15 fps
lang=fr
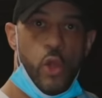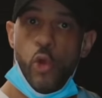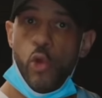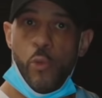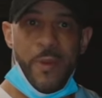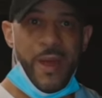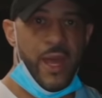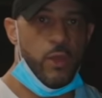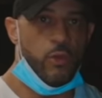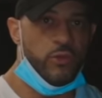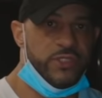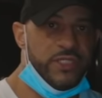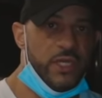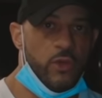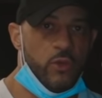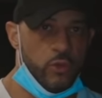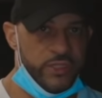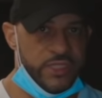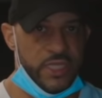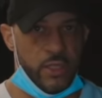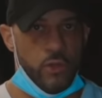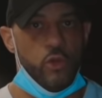Donc pareil, on tire, on
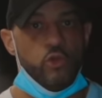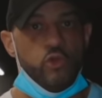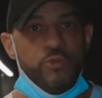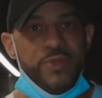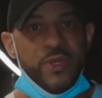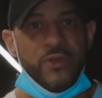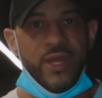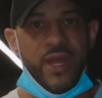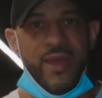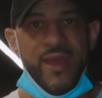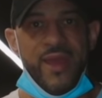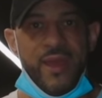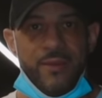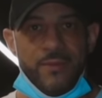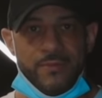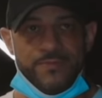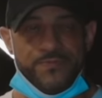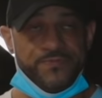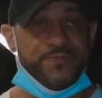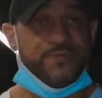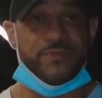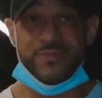tire le coup de bien en arrière.
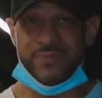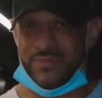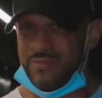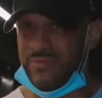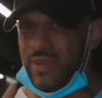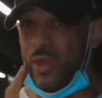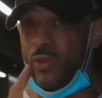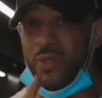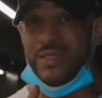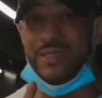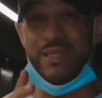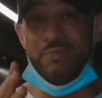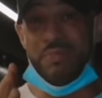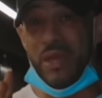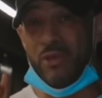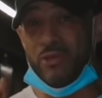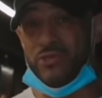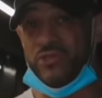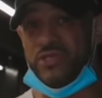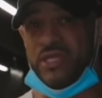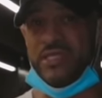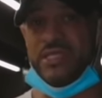on essaie de bien
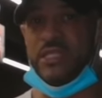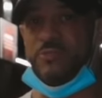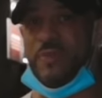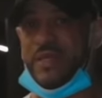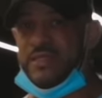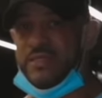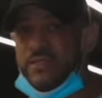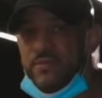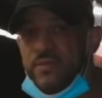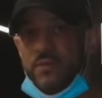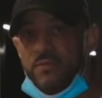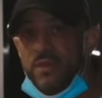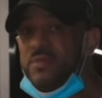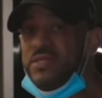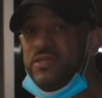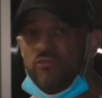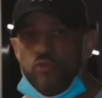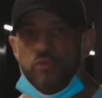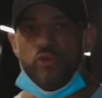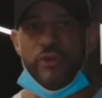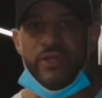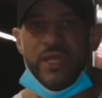ressentir ce qui se passe. Même si
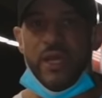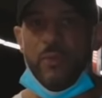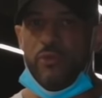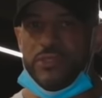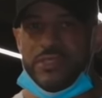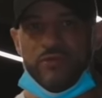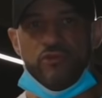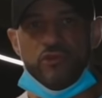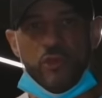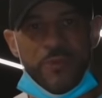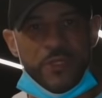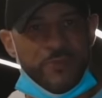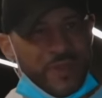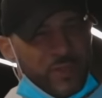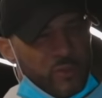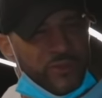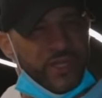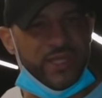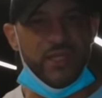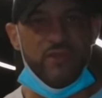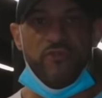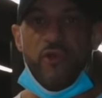vous bourrinez un peu, ça ne vous empêche pas de
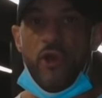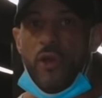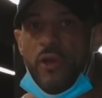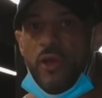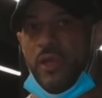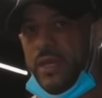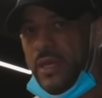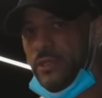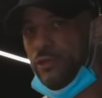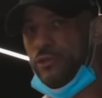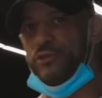contracter fort et de